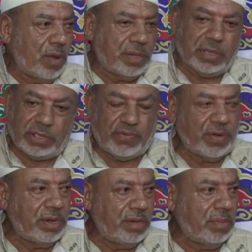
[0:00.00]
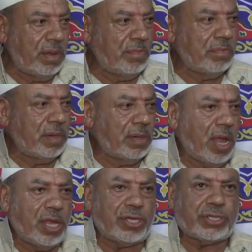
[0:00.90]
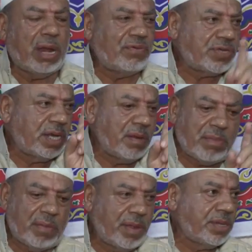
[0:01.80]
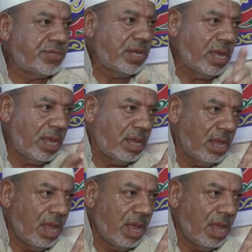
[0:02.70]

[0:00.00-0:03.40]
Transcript: أنا طفل لا أعيش ألف سنة ما بأنساها